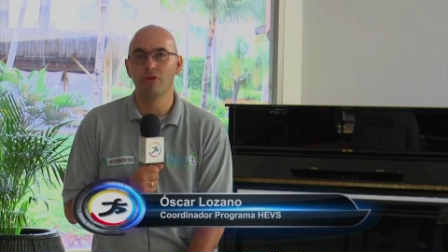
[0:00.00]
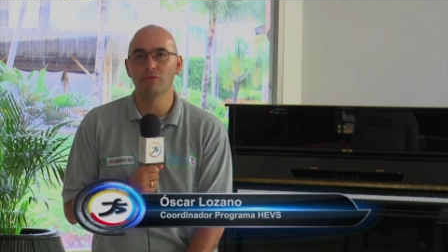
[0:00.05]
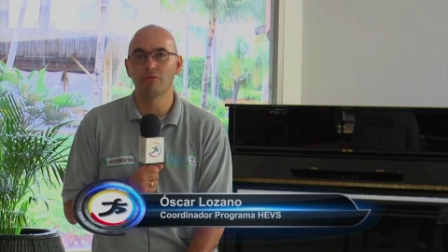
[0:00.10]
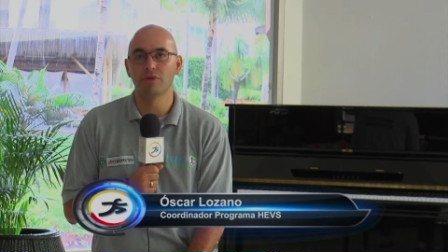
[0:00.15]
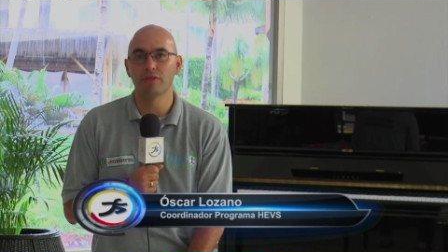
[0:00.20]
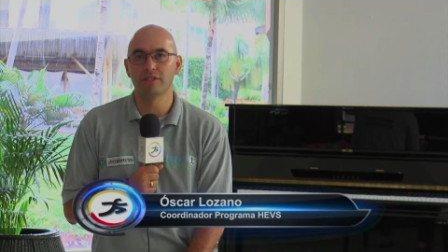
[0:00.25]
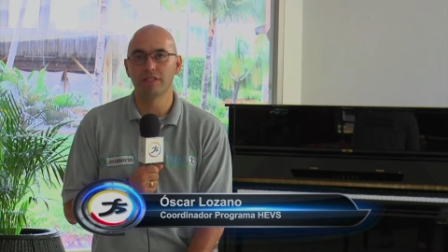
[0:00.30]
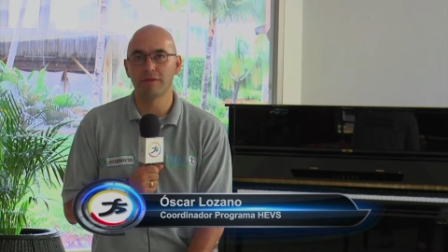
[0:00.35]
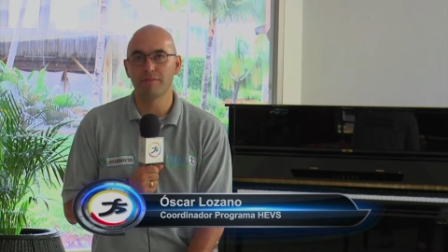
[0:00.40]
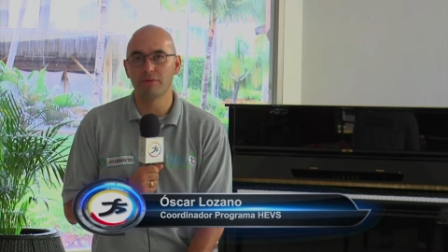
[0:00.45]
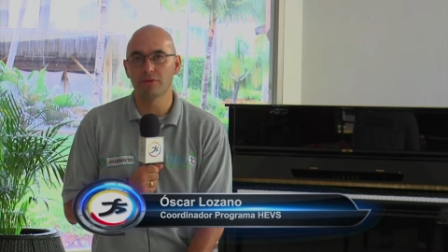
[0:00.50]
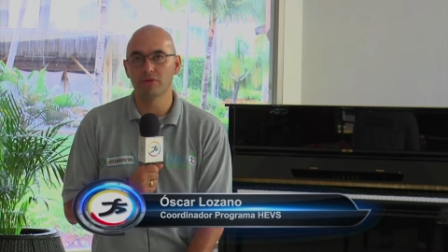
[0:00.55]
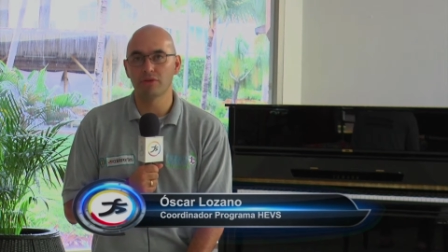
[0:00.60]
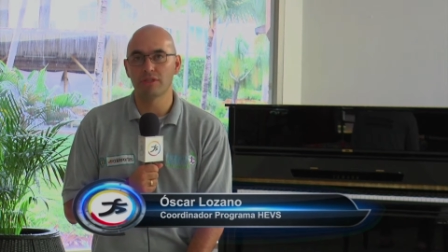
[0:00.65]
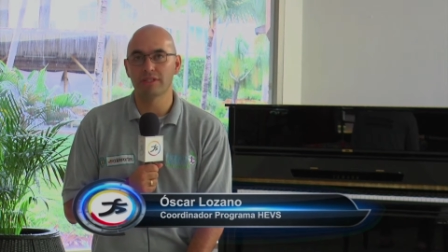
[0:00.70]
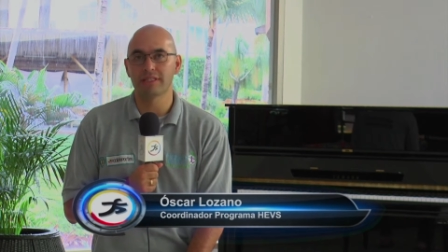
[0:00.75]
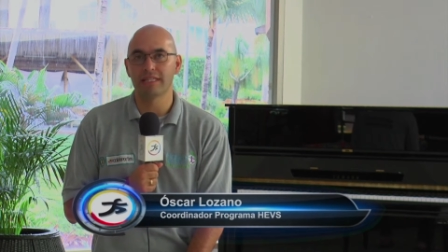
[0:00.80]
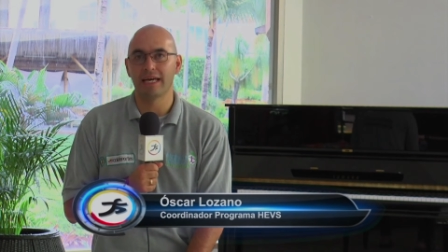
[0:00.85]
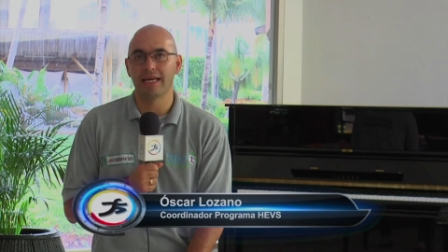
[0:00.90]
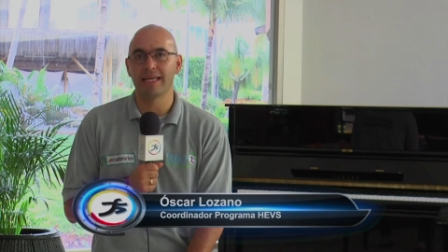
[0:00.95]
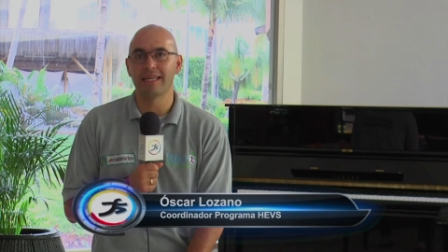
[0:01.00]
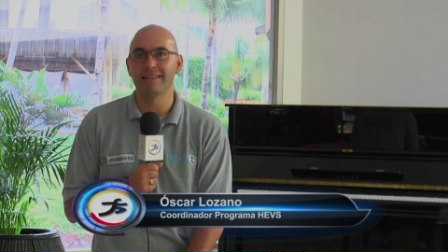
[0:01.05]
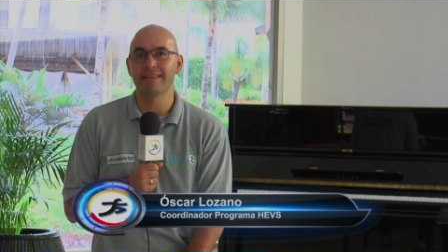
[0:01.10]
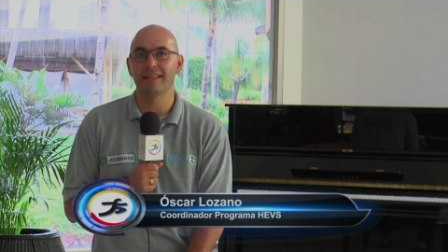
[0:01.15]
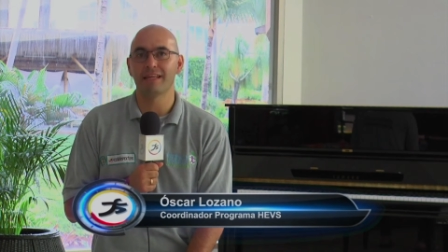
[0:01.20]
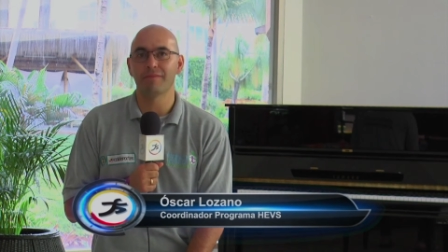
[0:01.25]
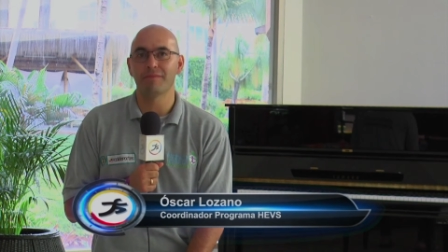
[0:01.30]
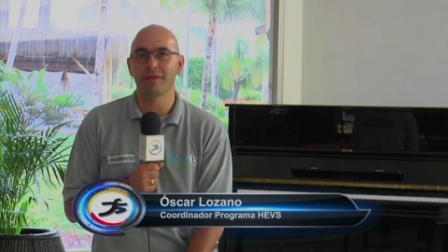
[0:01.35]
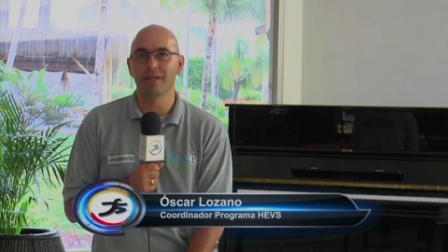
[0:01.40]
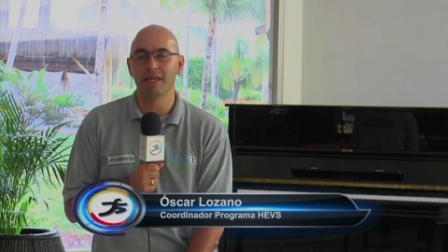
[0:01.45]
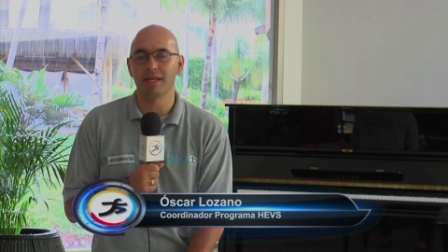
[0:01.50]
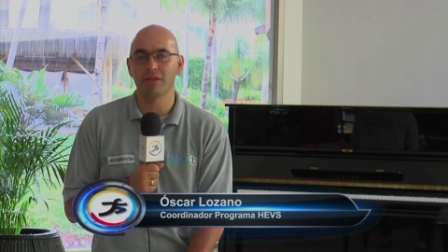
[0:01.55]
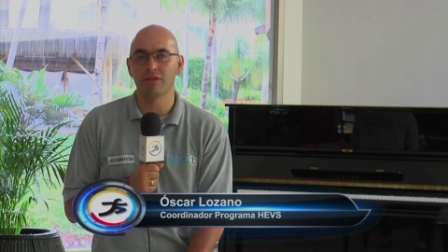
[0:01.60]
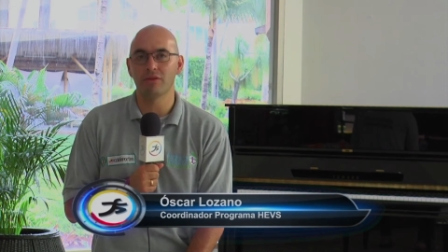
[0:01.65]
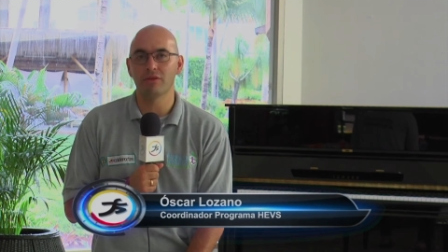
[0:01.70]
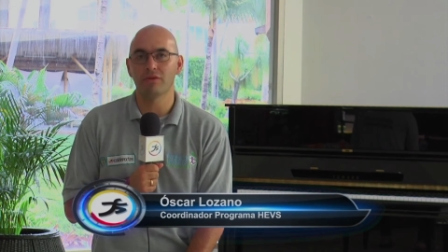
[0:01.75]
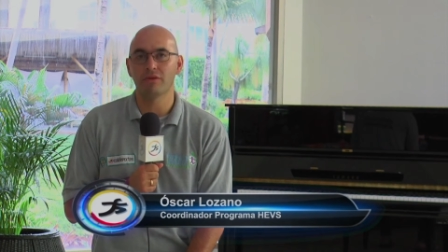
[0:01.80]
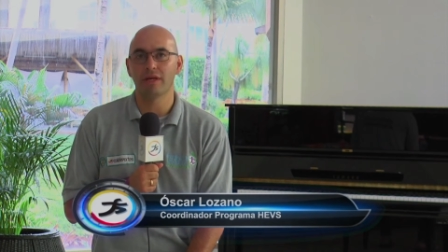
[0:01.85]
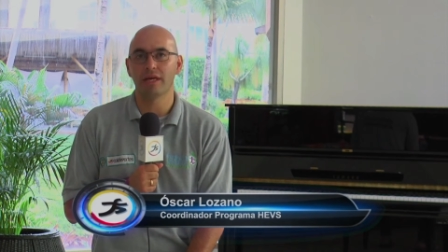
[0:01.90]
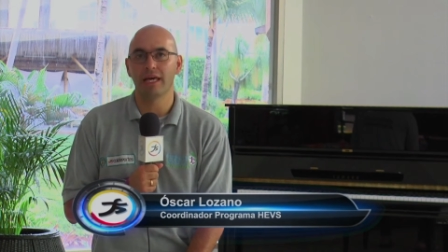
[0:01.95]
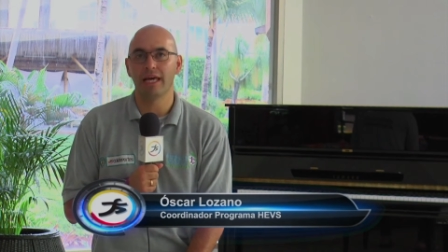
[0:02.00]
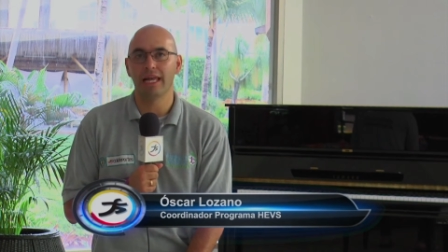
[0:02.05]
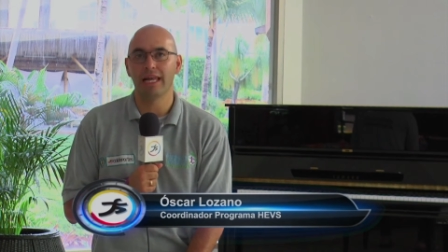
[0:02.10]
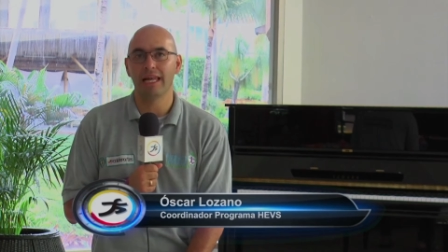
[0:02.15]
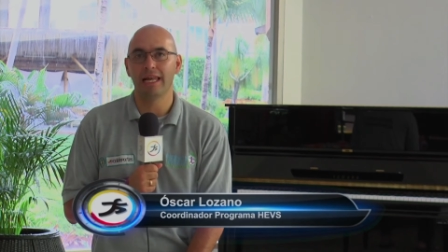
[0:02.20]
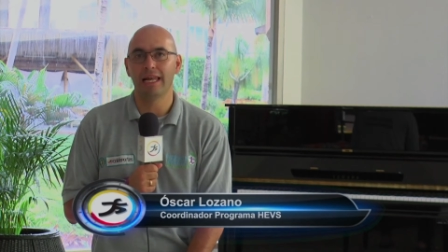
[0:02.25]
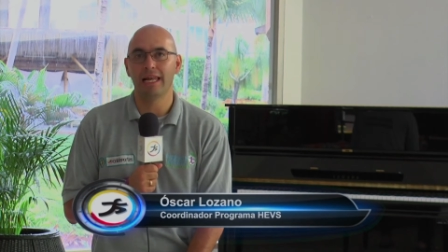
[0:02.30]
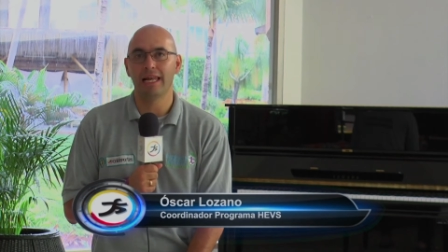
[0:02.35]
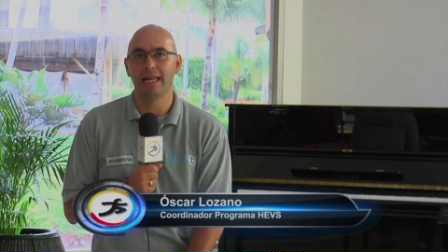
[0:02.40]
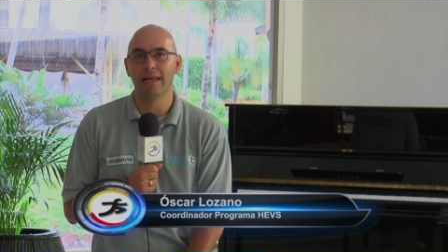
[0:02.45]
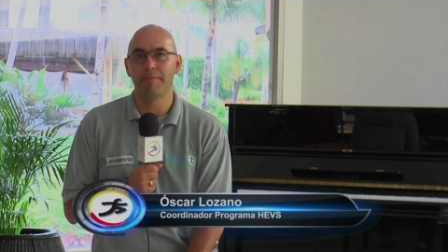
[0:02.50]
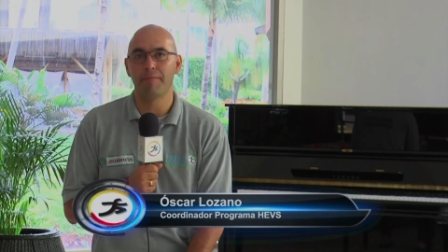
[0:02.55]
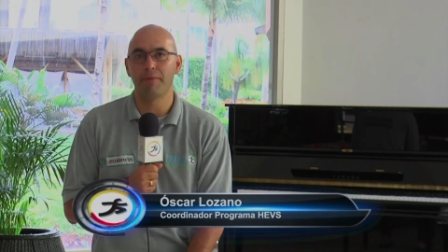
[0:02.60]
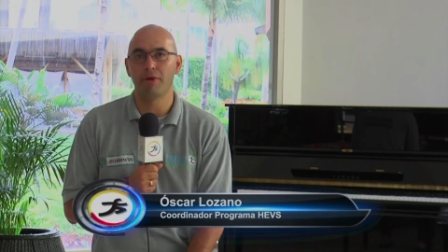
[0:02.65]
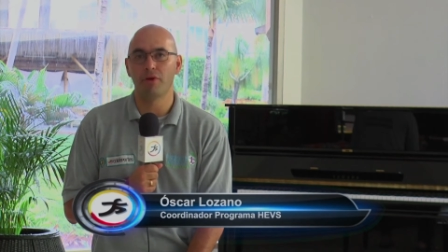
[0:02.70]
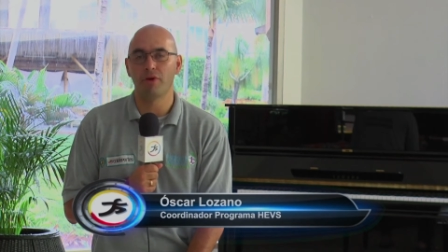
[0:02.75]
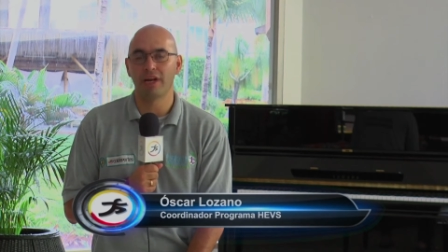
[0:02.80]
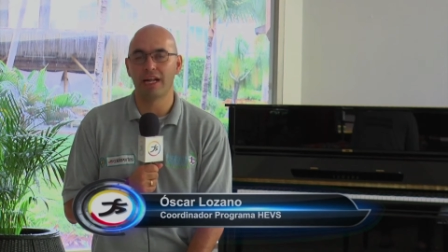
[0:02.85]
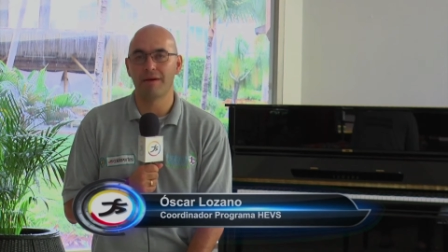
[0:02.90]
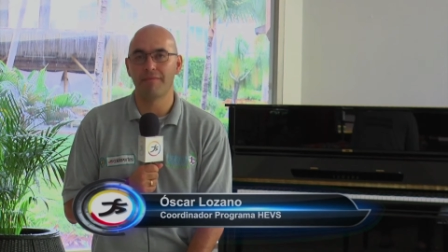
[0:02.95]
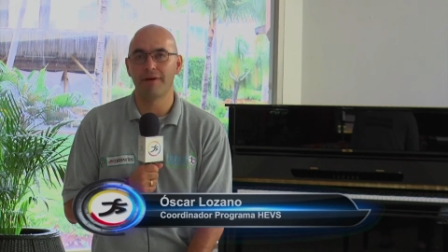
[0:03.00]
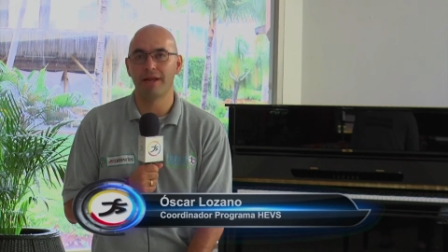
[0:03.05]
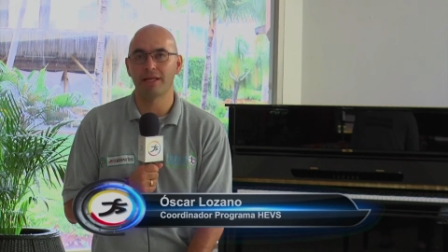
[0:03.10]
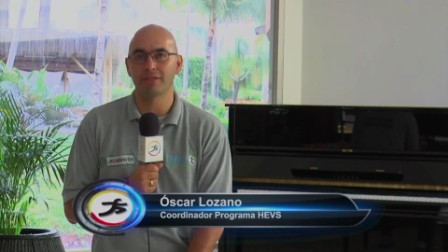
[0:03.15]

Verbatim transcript: los municipios donde está interviniendo el Programa